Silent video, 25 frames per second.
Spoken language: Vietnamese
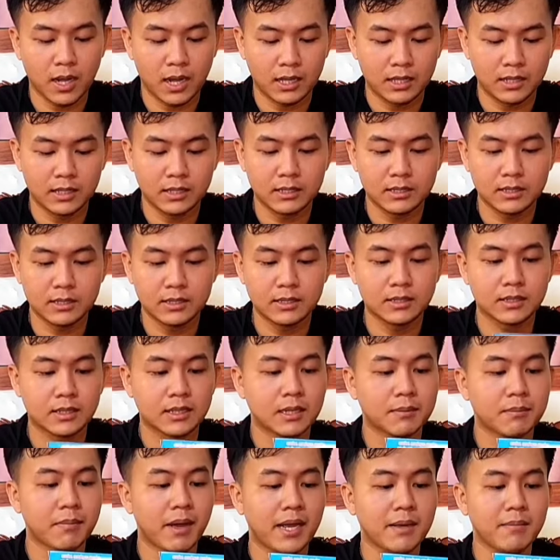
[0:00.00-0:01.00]
là những những
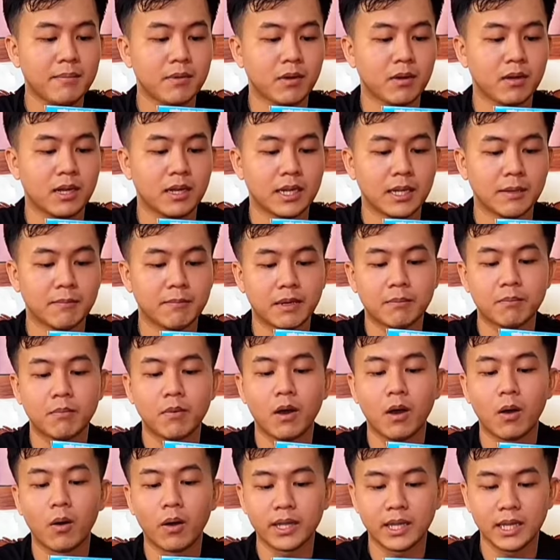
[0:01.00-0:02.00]
cái máy mà gọi là niệm nam
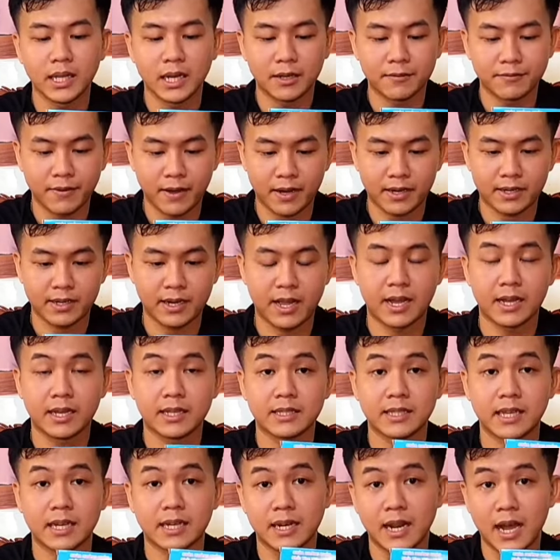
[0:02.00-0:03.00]
mô a di đà phật nè
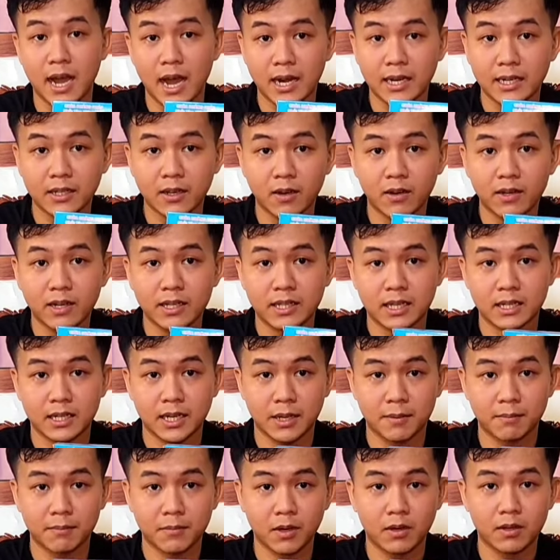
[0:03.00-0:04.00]
nhạc nền có nè nhạc
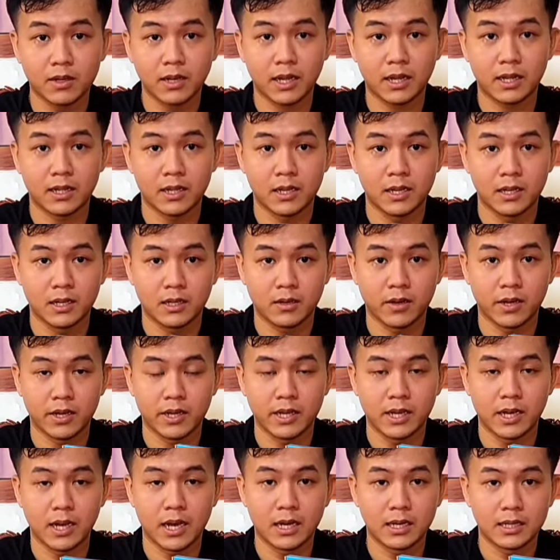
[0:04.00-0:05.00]
niệm có nè rồi
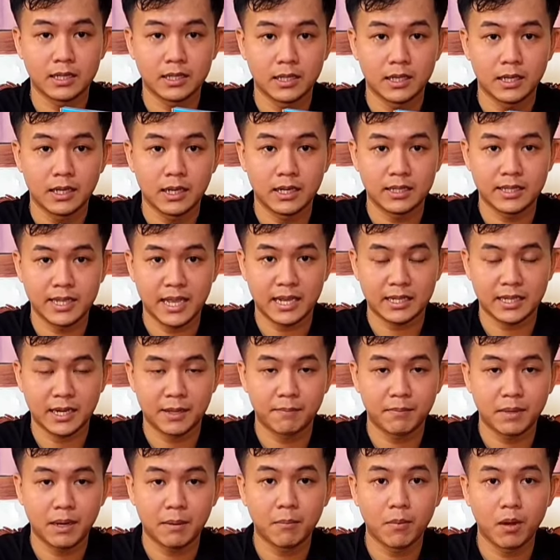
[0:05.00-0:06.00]
à, à, nhạc
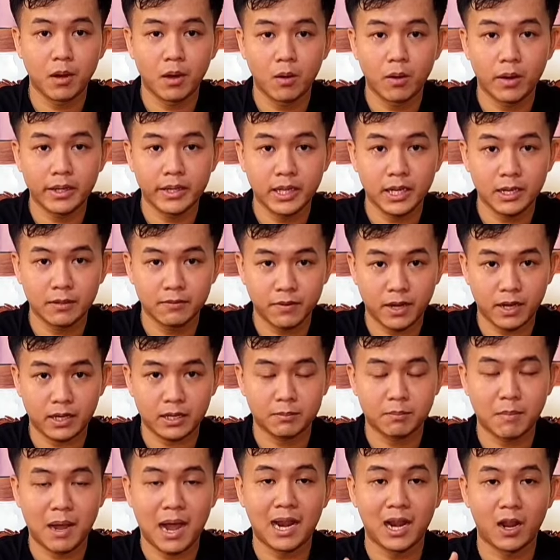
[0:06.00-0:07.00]
niệm nam mô a di đà phật
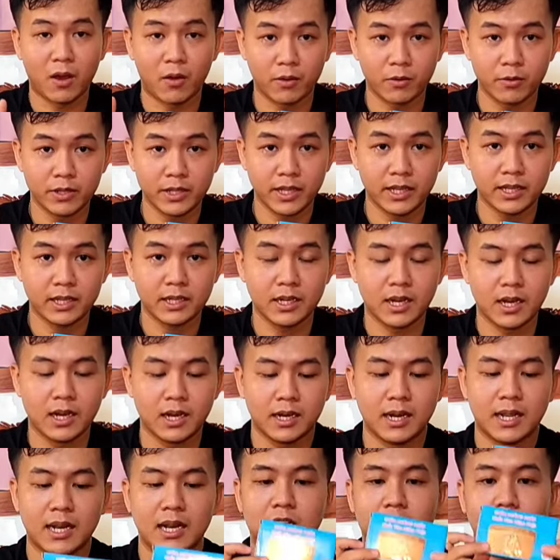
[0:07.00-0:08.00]
ba loại quý vị
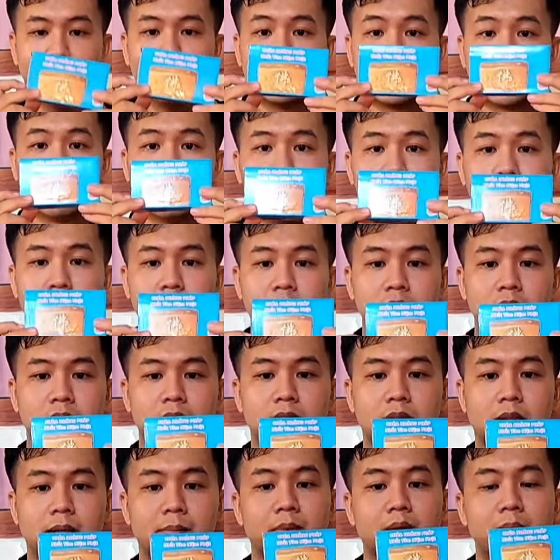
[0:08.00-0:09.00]
đó đây là có đầy đủ hết
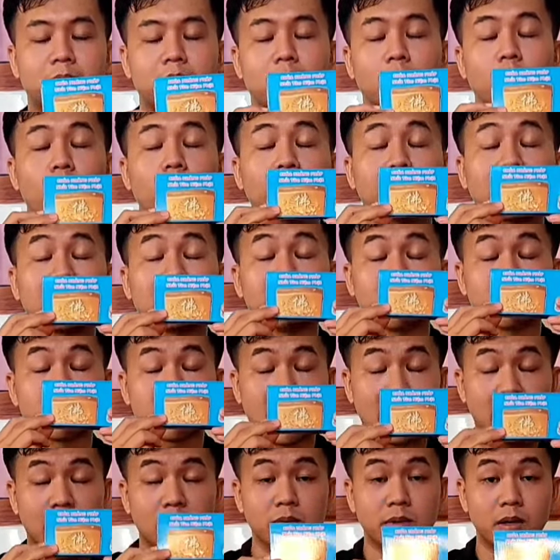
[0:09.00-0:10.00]
niệm nam mô quan thế âm bồ
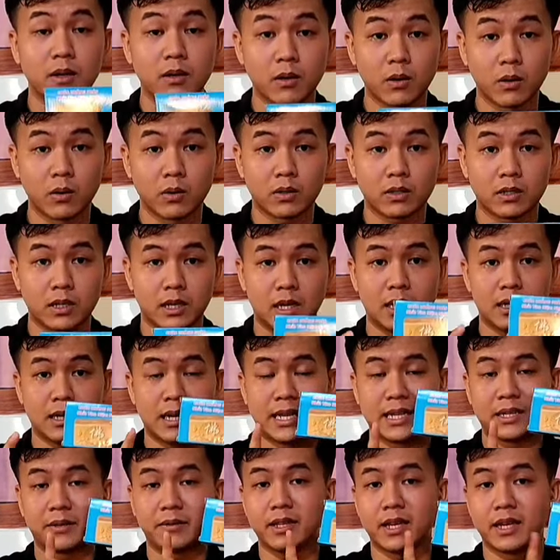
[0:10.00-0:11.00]
tát cũng có luôn đó
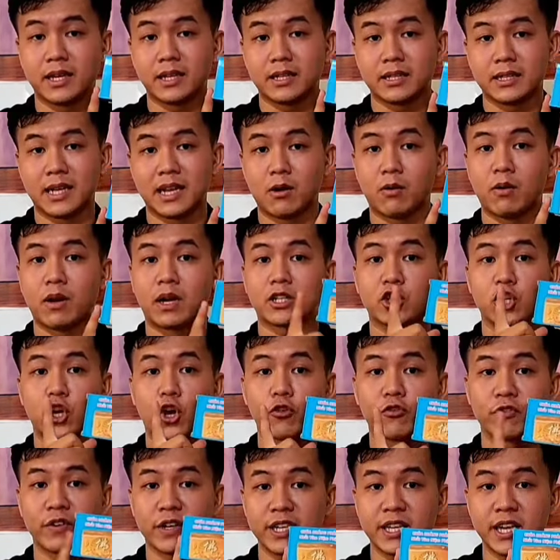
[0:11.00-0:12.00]
đây là quý vị đây là thành
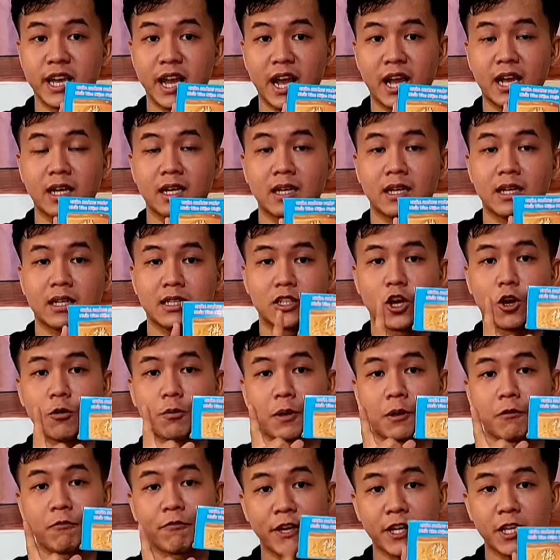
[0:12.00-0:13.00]
cho phi ha cho
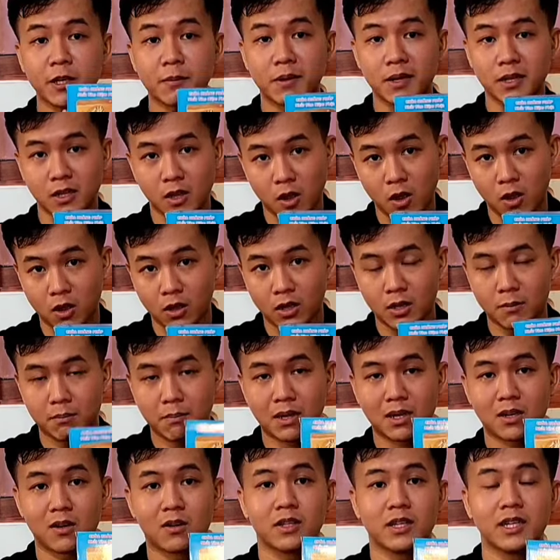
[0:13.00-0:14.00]
miễn phí cho bà con
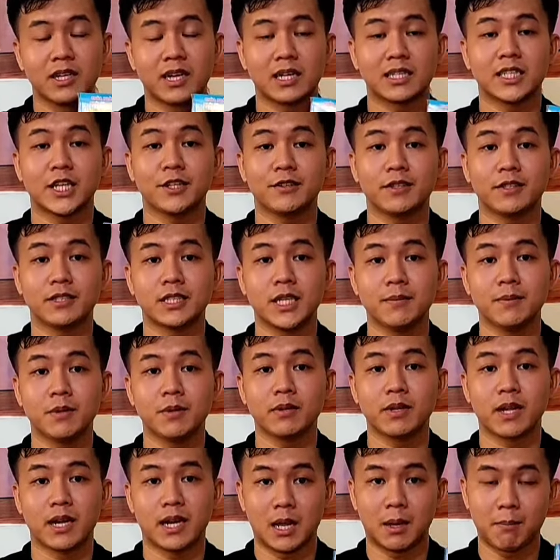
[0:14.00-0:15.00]
bà con chỉ cần chịu tiền ship chỗ
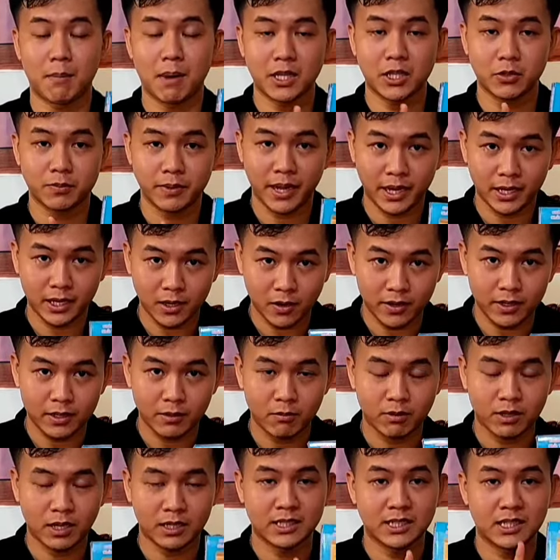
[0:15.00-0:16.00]
thành là 30 ngàn thôi
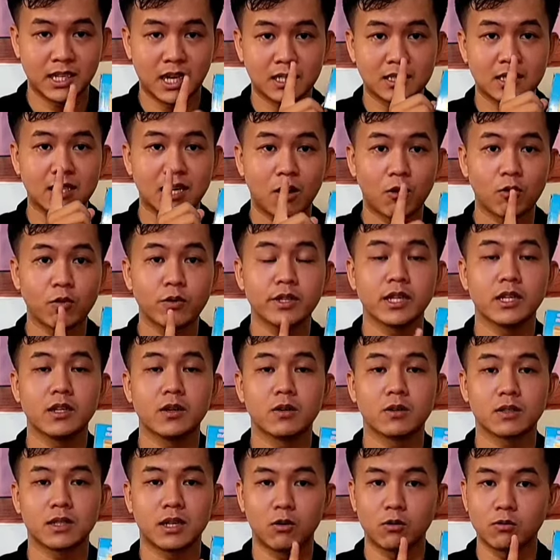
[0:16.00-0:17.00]
thành sẽ gửi tới đâu quý vị
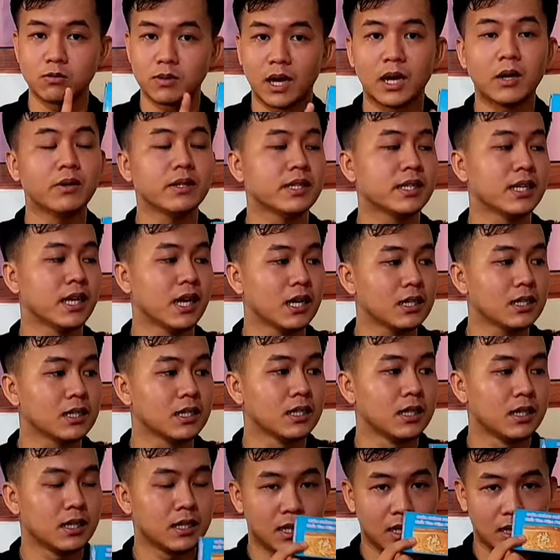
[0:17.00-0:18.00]
luôn đâu cũng gửi quý vị hết
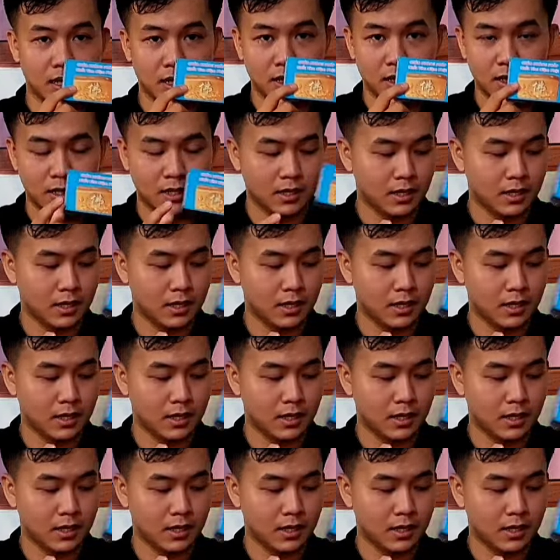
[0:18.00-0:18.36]
đó